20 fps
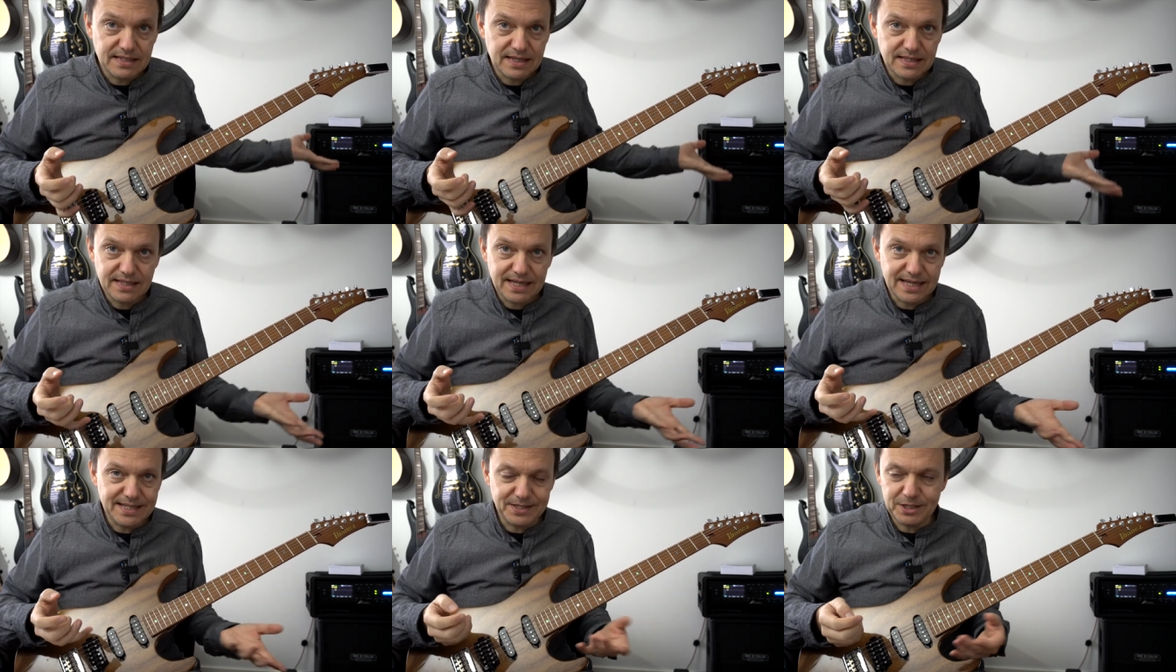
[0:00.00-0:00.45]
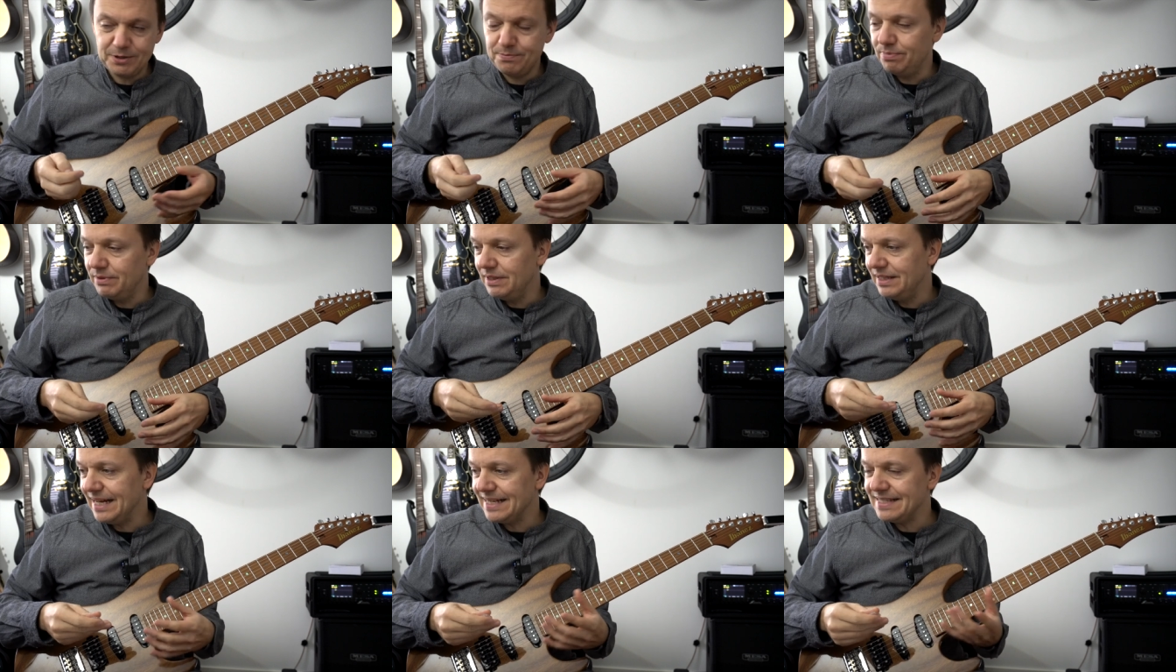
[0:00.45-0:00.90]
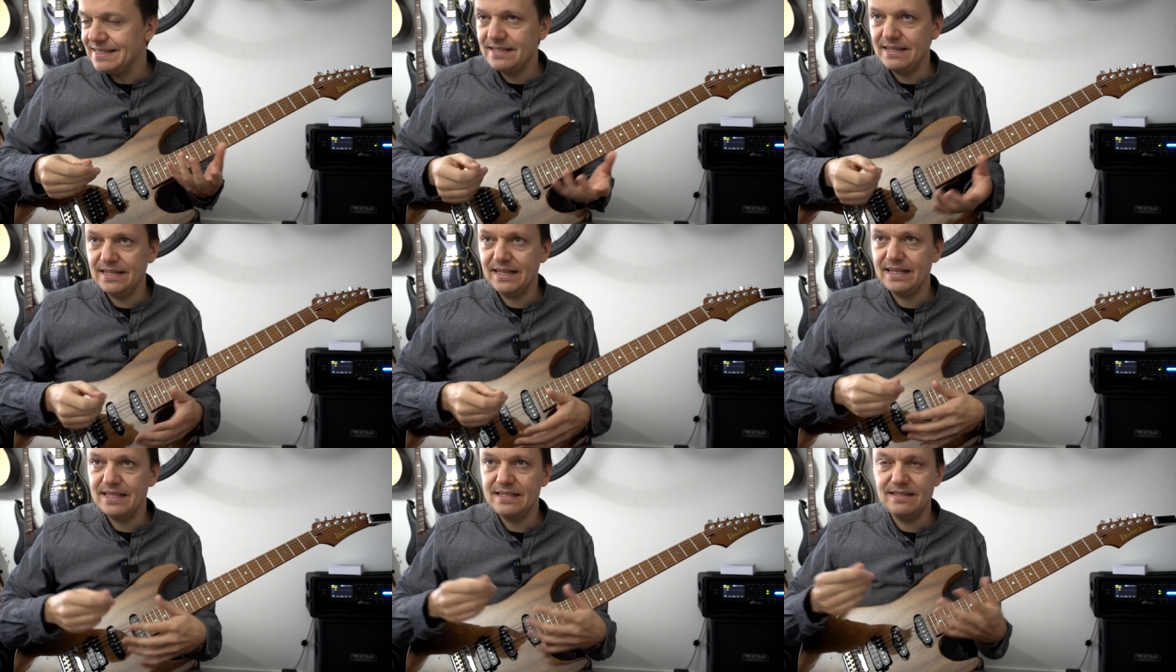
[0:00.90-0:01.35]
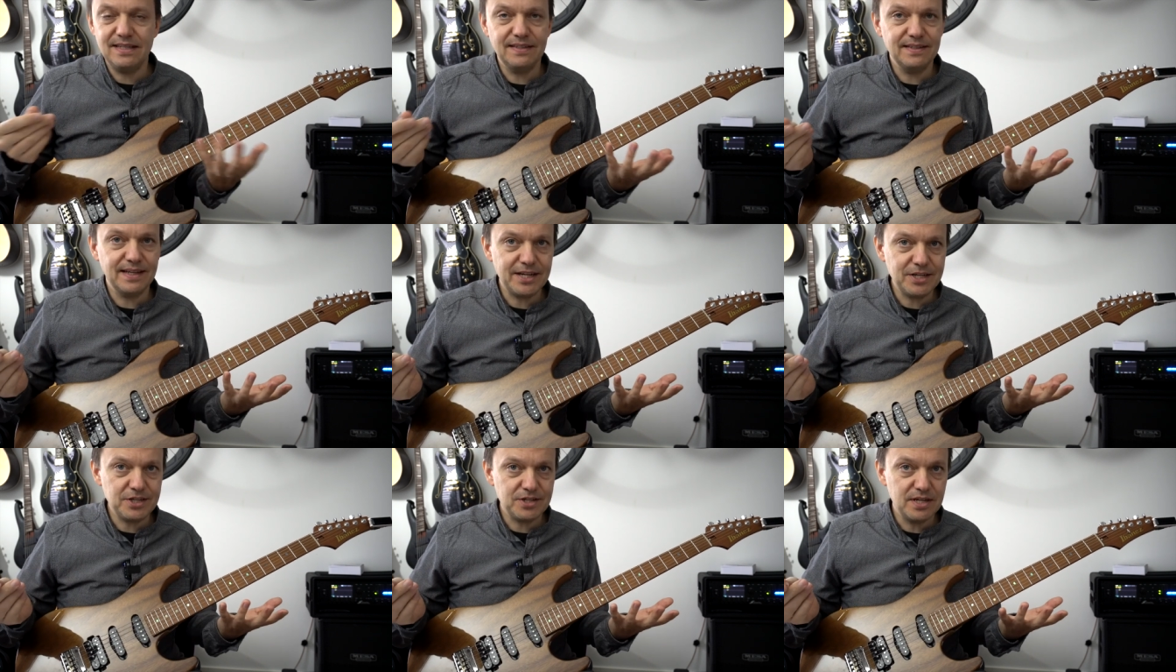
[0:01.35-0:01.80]
Das heißt, ich belaste jetzt den
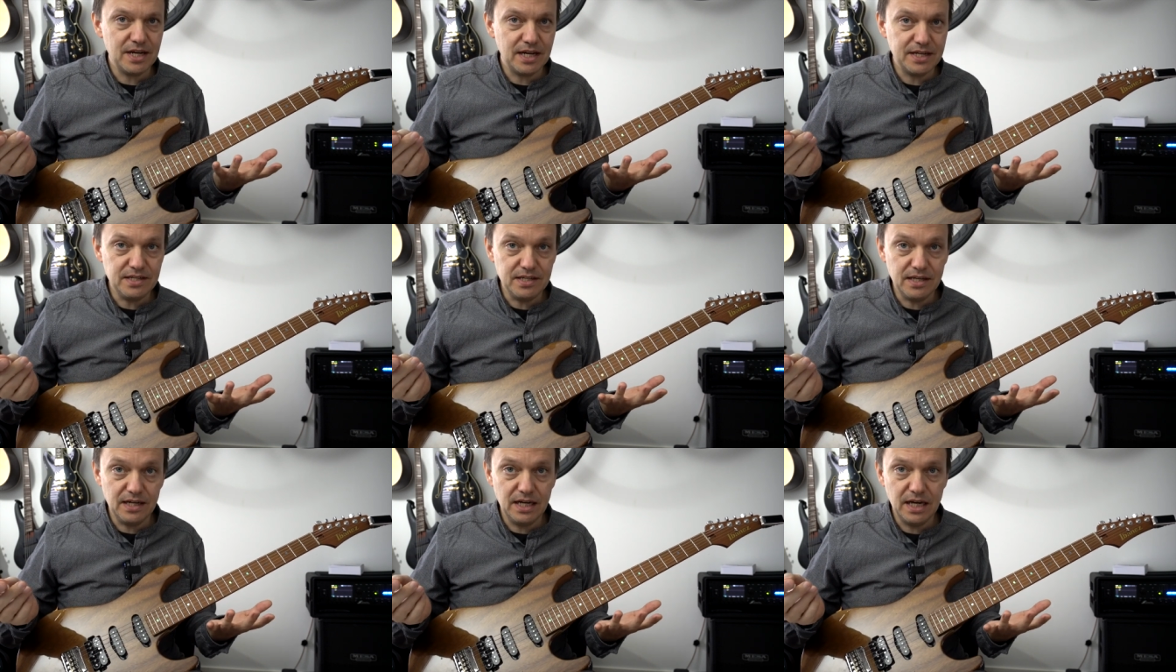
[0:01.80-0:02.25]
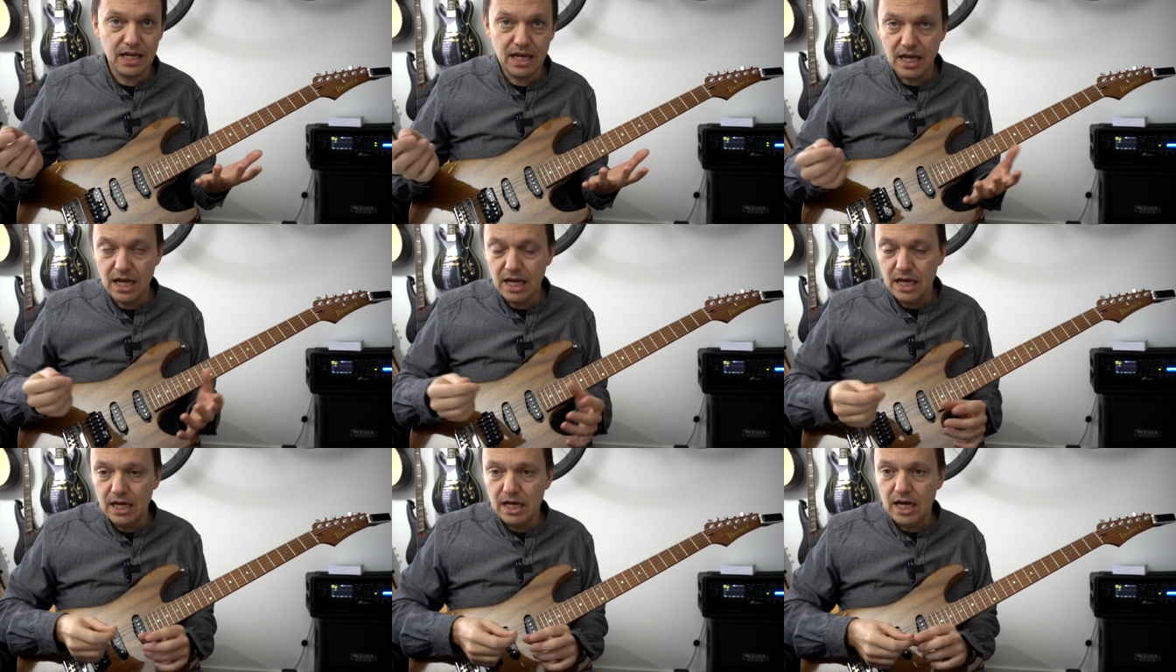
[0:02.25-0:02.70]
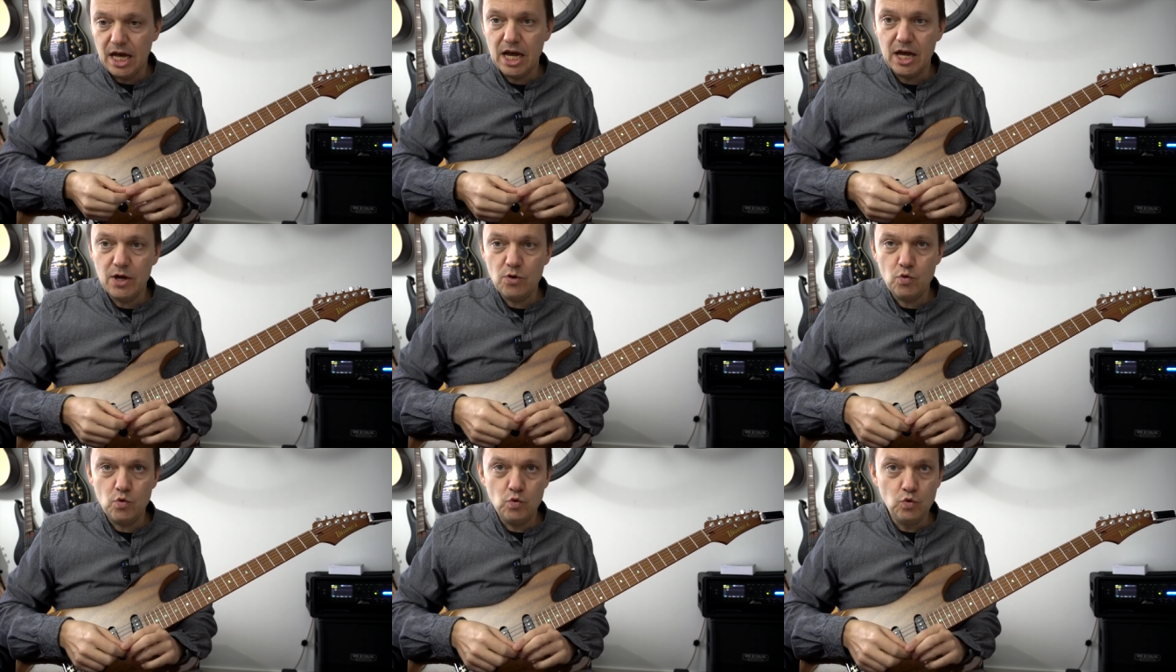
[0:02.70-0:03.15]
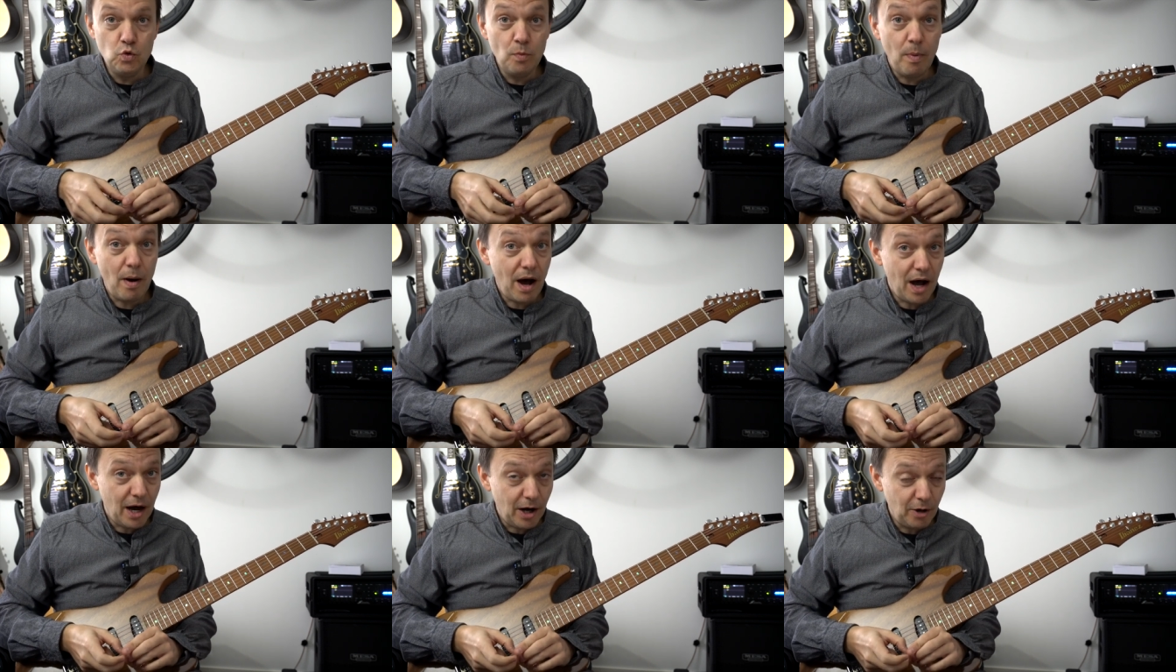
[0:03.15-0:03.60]
Rechner hier äh,
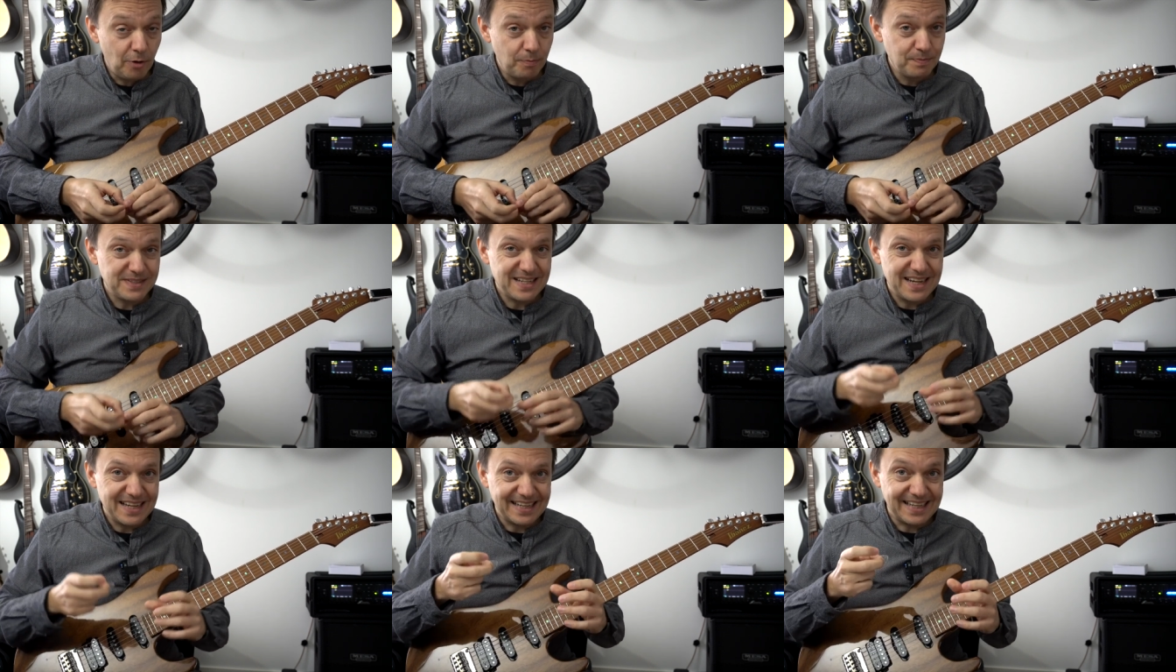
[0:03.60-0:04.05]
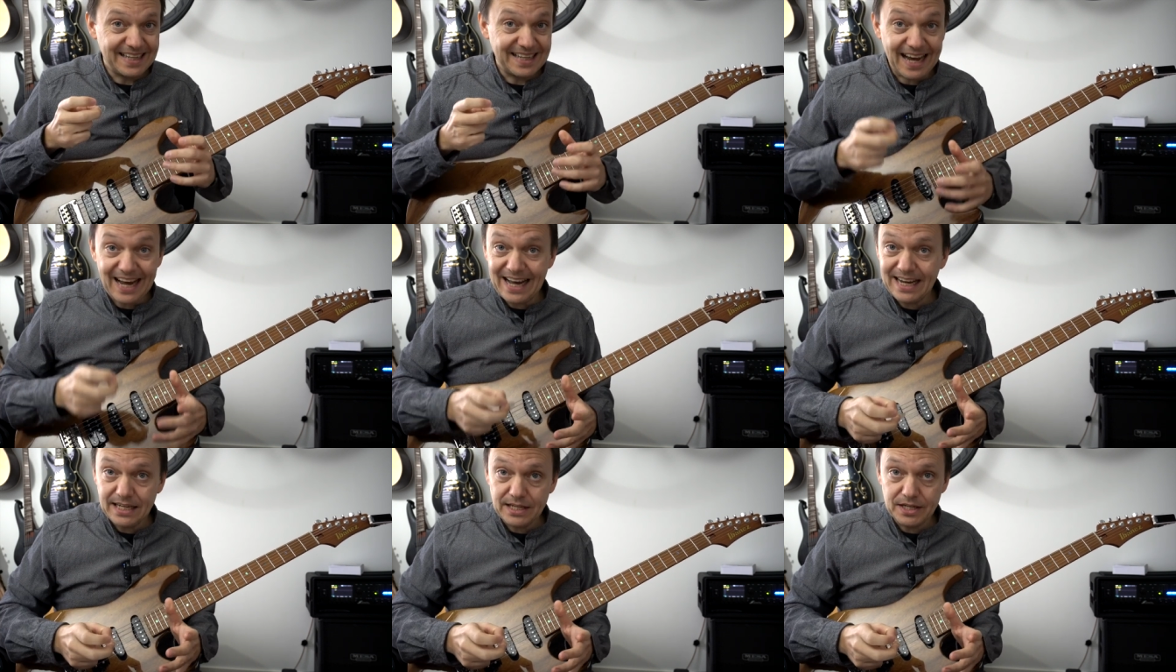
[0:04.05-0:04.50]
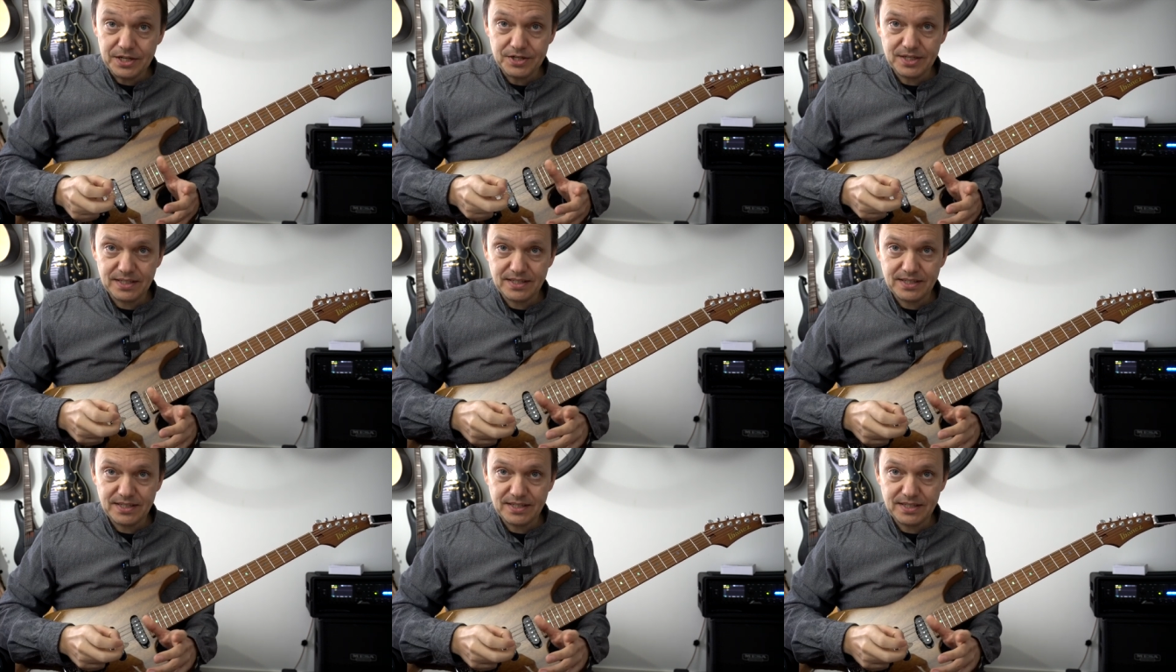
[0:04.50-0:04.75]
überhaupt gar nicht.